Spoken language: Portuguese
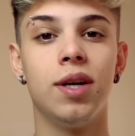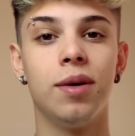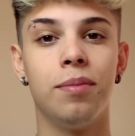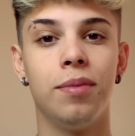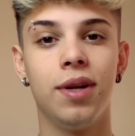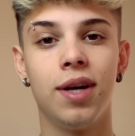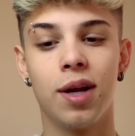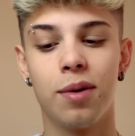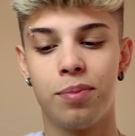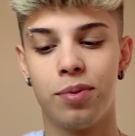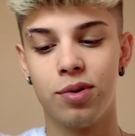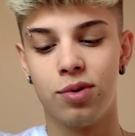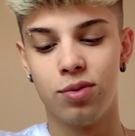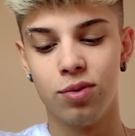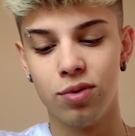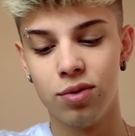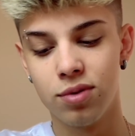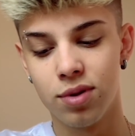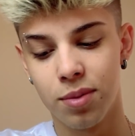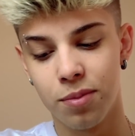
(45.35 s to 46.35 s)
Obrigado por
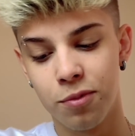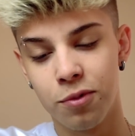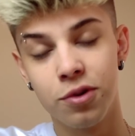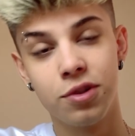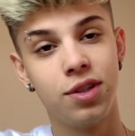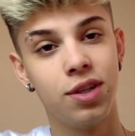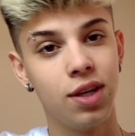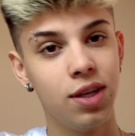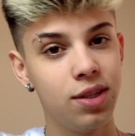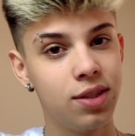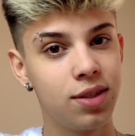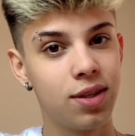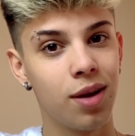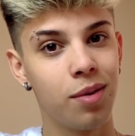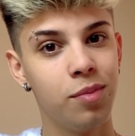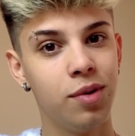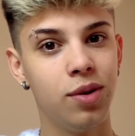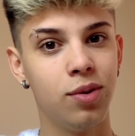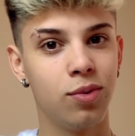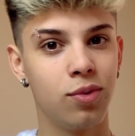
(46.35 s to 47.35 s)
tudo, amo vocês,
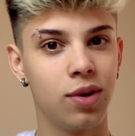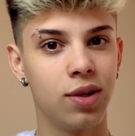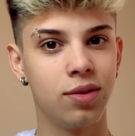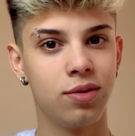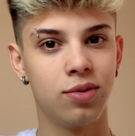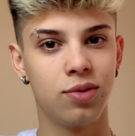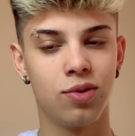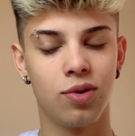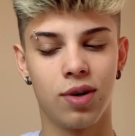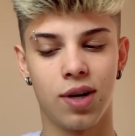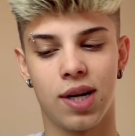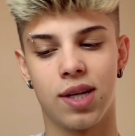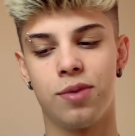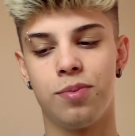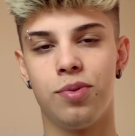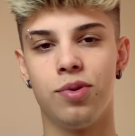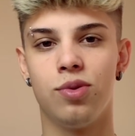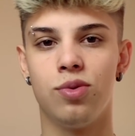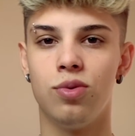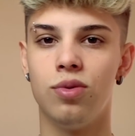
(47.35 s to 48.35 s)
sabe o quanto eu sou grato
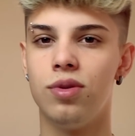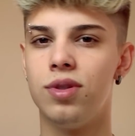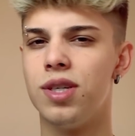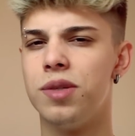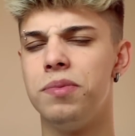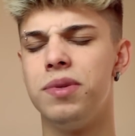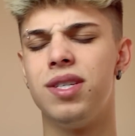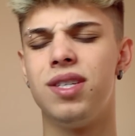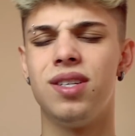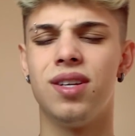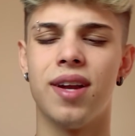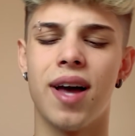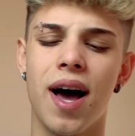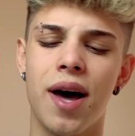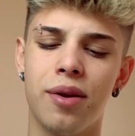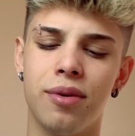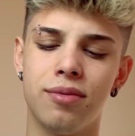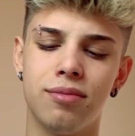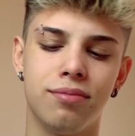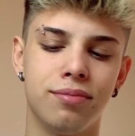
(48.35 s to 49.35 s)
por tudo que vocês me
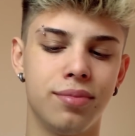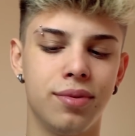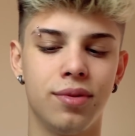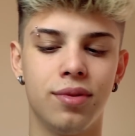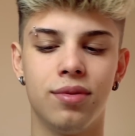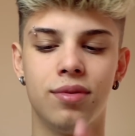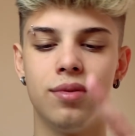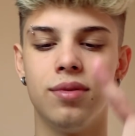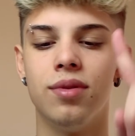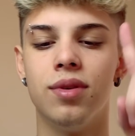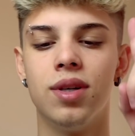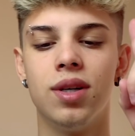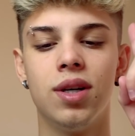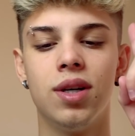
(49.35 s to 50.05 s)
ensinaram, por